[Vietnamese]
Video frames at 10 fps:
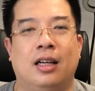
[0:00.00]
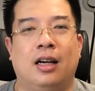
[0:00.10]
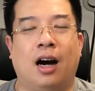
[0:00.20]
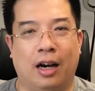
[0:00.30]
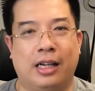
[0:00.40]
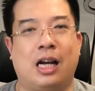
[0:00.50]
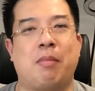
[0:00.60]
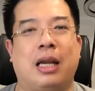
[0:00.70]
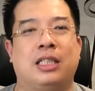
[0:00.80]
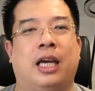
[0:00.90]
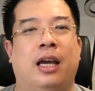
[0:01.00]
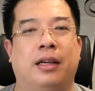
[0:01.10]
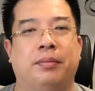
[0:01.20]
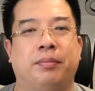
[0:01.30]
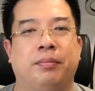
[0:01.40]
Ở đây các bạn trẻ,
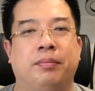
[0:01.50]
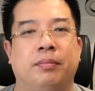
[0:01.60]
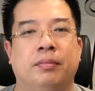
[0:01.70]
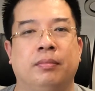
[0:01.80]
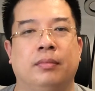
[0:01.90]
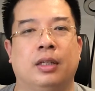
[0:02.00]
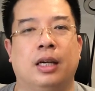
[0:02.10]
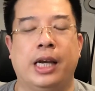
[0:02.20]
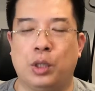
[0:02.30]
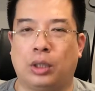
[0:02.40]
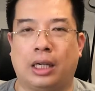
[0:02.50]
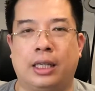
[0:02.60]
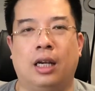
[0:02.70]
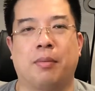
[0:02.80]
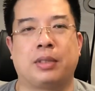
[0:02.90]
khi chúng ta đã
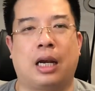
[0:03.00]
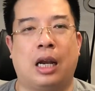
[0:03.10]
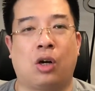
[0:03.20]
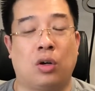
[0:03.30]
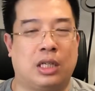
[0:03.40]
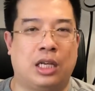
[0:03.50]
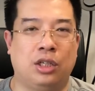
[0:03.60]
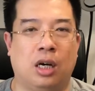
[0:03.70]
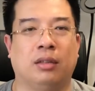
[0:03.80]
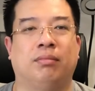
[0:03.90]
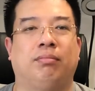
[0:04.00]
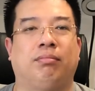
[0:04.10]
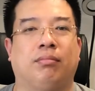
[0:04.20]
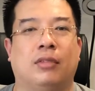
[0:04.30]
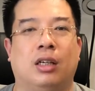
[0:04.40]
thiết lập rằng là con ra trường,
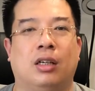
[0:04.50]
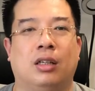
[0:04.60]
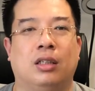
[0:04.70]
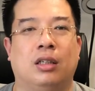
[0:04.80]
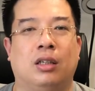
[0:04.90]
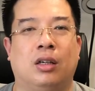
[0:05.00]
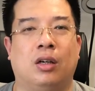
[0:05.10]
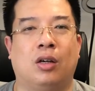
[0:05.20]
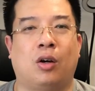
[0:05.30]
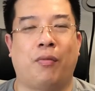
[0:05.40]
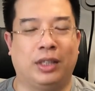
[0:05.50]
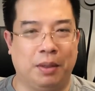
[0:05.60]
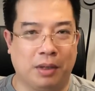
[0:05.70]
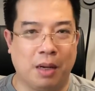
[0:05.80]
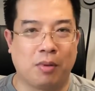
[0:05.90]
con phải
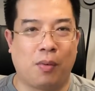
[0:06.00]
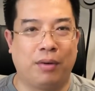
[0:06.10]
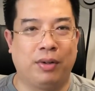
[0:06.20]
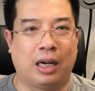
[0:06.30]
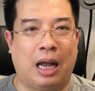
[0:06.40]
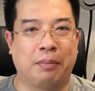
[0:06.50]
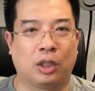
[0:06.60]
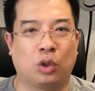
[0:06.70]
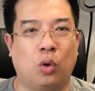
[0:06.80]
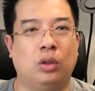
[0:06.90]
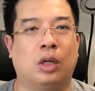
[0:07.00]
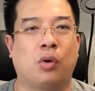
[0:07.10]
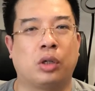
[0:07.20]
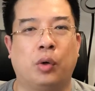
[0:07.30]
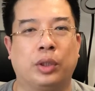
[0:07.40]
tìm kiếm công ăn việc làm thật tốt để có
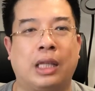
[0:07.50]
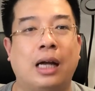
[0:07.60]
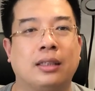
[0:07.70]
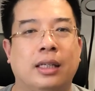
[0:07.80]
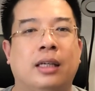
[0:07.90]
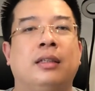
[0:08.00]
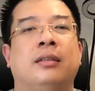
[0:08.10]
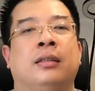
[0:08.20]
cơ hội thăng tiến,